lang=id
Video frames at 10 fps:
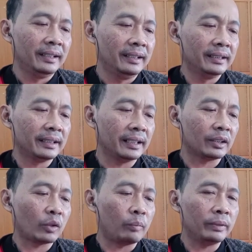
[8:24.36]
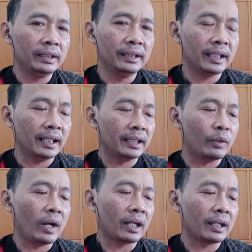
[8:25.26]
His head topi dia ya
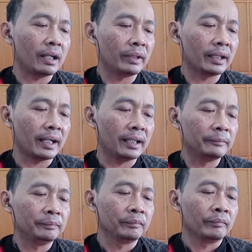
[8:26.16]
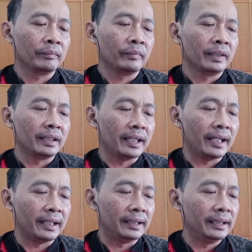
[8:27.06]
warna merah.
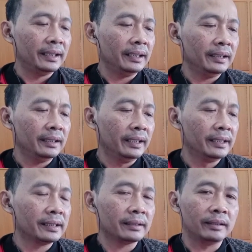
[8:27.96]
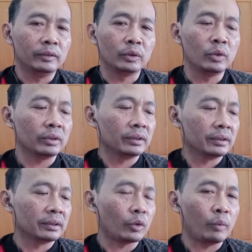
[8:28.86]
Ya, ini his untuk
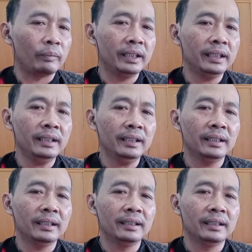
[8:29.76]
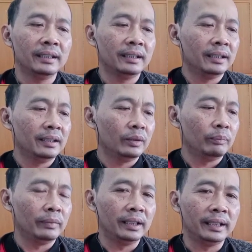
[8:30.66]
topi
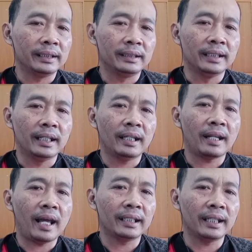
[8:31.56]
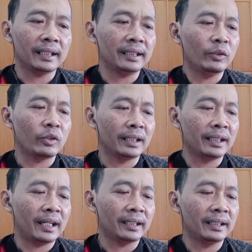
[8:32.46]
milik ya laki-laki, orangnya
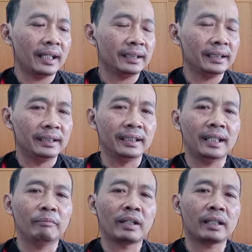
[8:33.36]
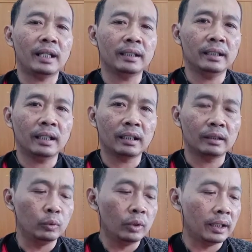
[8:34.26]
laki-laki. Nah, pertanyaan yang
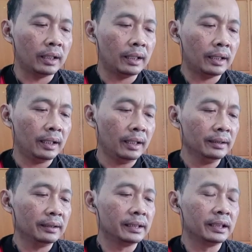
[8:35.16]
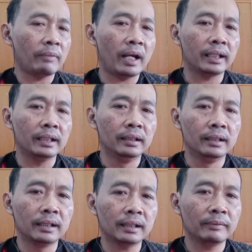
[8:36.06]
kedua, di sini pakai
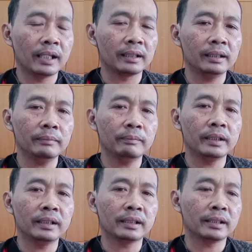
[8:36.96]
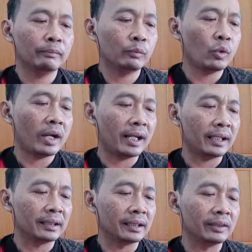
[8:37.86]
her berarti
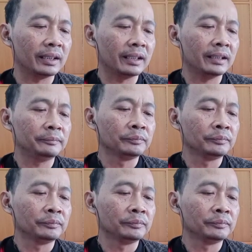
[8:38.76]
perempuan gitu ya.